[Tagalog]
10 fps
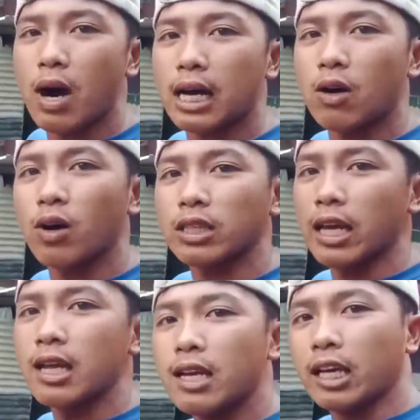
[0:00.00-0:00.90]
araw-araw
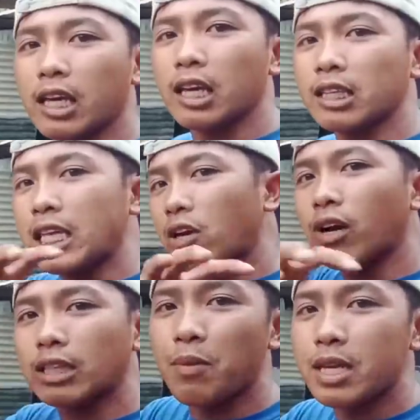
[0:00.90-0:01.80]
kasi nakikita niya
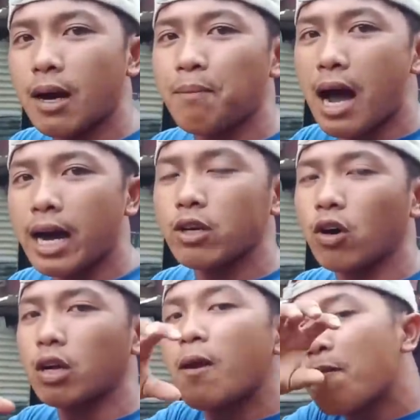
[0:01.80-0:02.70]
yung katabi niyang bahay
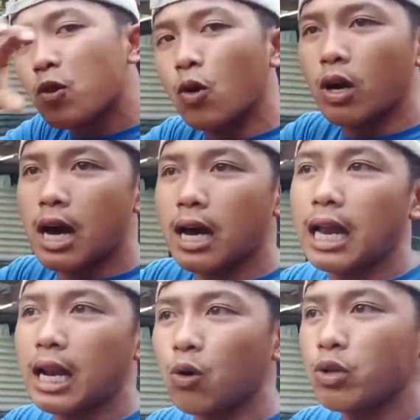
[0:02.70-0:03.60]
or yung uh,
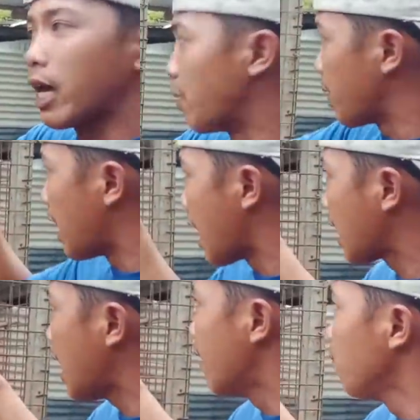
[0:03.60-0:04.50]
kalaro niya na may
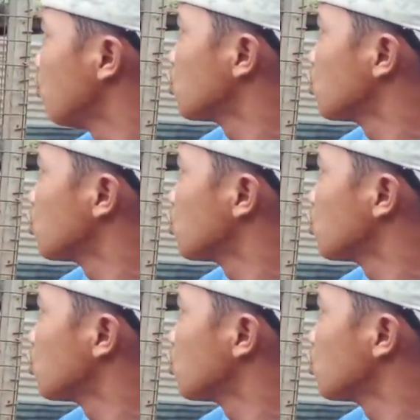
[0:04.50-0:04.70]
alaga.